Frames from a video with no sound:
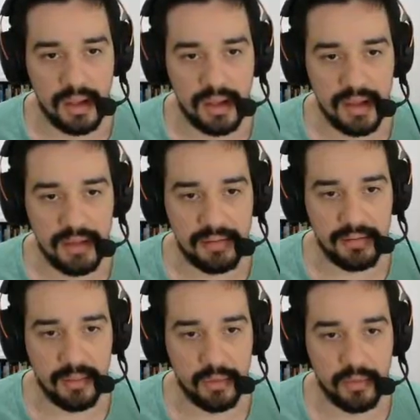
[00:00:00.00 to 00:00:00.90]
e
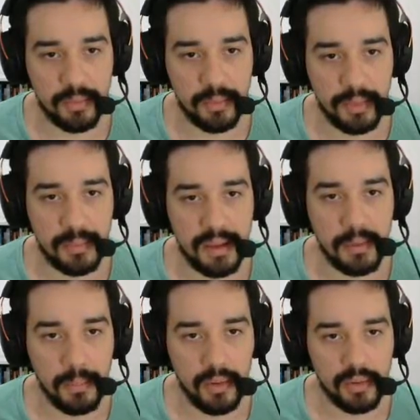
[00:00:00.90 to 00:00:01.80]
vamos para o
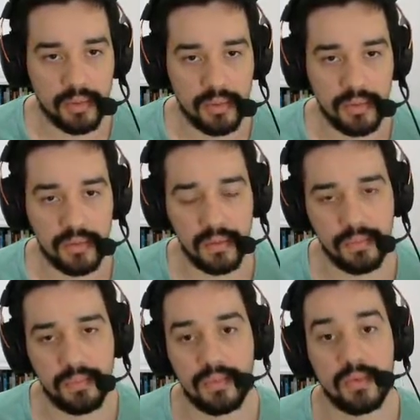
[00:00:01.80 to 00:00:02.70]
primeiro bônus
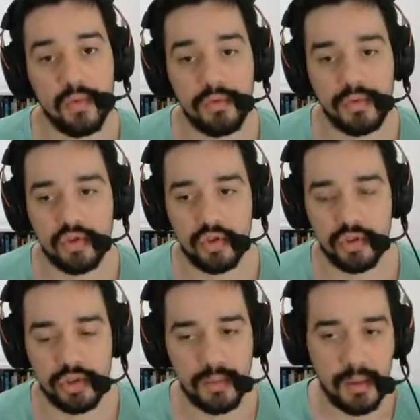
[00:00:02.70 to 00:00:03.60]
do vídeo de
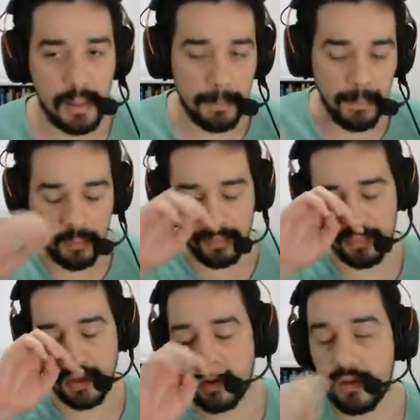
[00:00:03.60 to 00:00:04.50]
hoje. Bom,
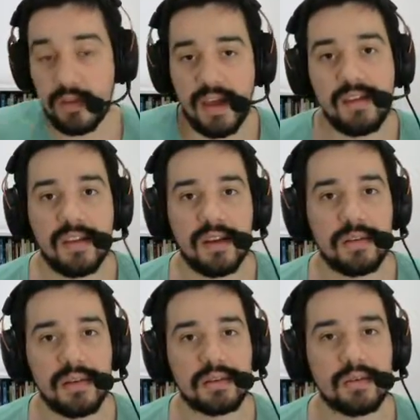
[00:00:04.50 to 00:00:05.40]
na nossa série
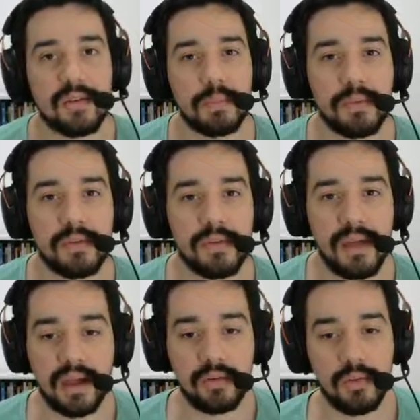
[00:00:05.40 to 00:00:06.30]
Zerando
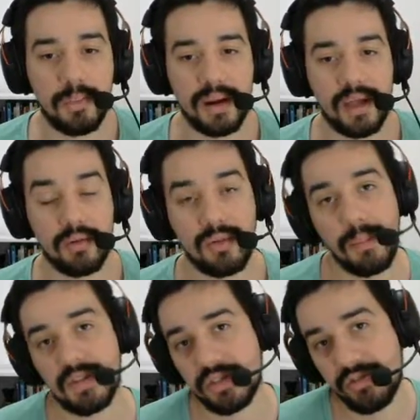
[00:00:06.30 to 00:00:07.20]
102%, para quem não
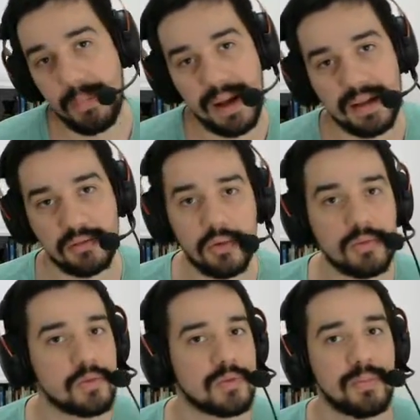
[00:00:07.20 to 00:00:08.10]
sabe, a gente vai pegar
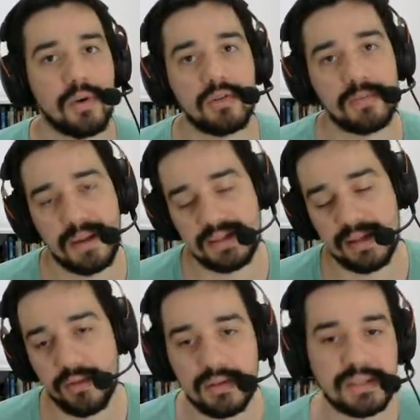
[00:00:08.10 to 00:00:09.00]
todos os bônus, passar
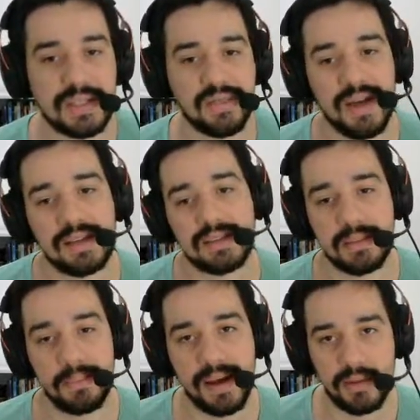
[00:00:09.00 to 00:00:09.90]
todas as fases
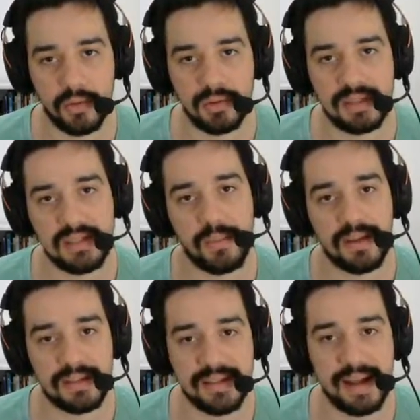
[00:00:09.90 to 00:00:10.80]
e pegar todas as
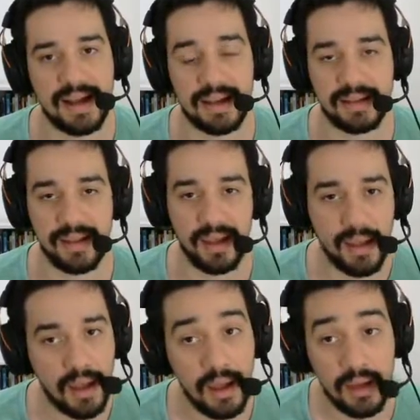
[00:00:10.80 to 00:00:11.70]
moedas DK que tem.
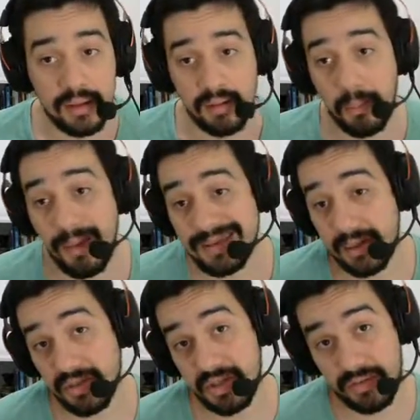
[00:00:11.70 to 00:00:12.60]
Então,
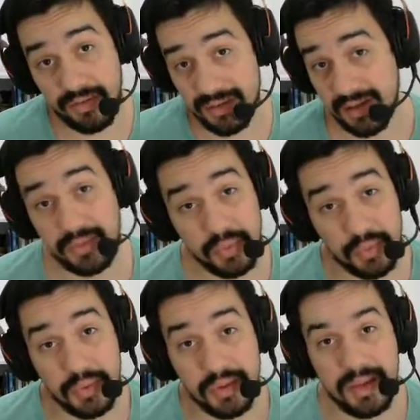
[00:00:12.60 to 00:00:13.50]
basicamente, a gente vai fazer
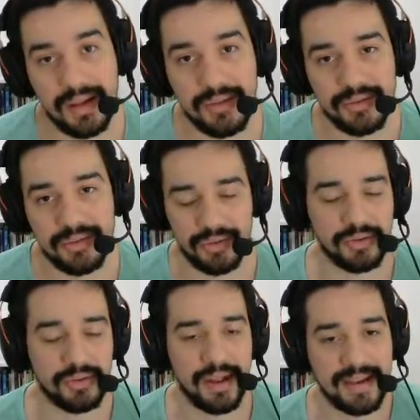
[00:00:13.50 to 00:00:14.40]
tudo que tem no
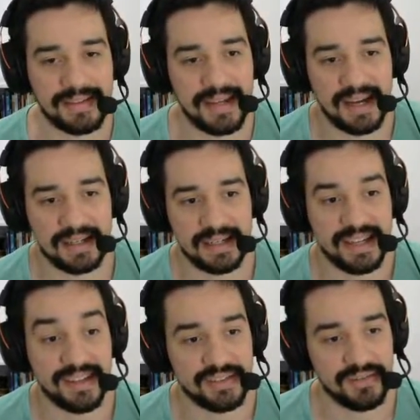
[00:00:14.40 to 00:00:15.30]
jogo, né? Essa é a
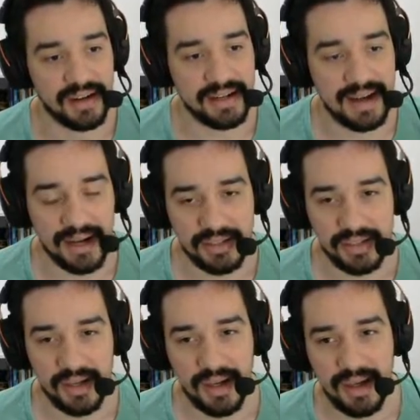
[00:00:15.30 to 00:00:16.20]
grande
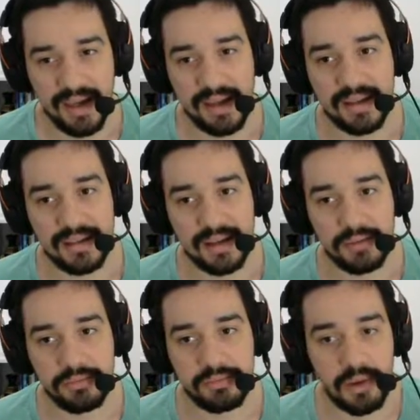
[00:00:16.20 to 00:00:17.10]
verdade.
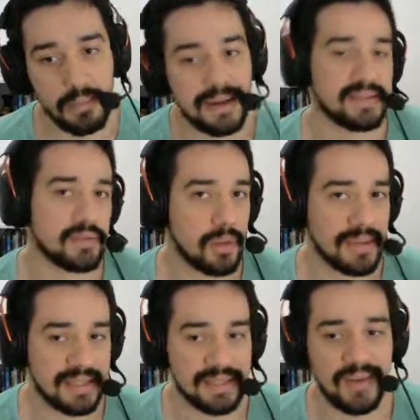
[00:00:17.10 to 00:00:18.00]
Então, não basta só
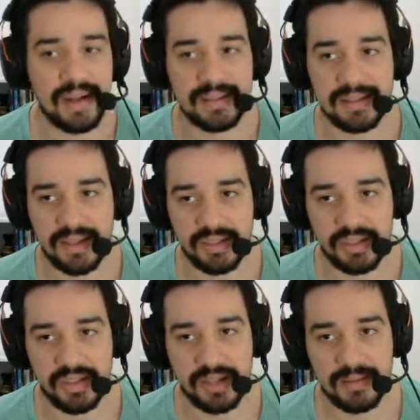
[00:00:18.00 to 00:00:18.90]
passar as fases, né? A
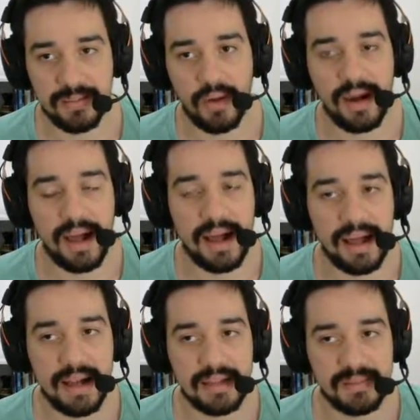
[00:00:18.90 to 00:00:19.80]
gente tem que explorar
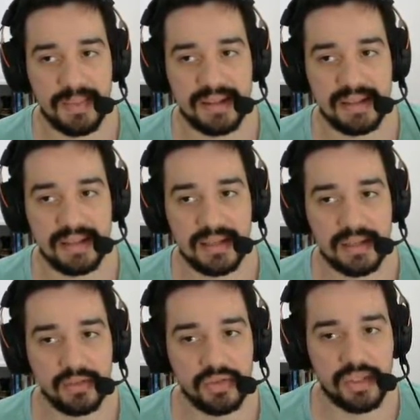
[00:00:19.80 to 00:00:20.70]
elas para ter
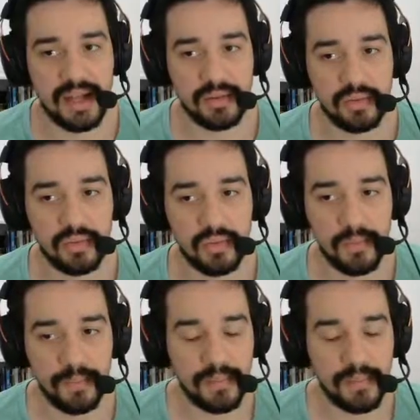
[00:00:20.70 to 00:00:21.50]
certeza onde está tudo.